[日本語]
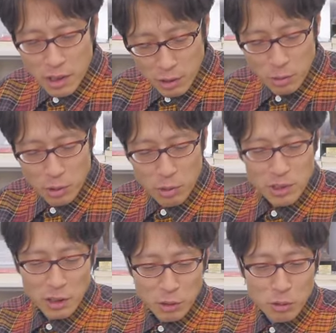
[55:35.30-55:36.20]
共
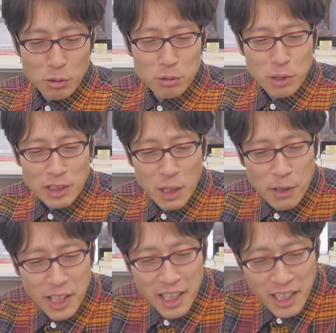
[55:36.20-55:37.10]
産党の不破さん
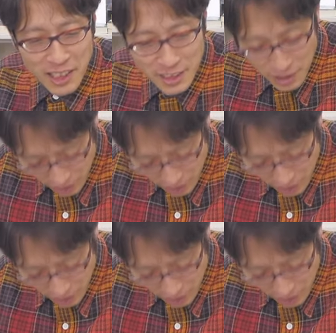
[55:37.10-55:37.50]
は関係ないです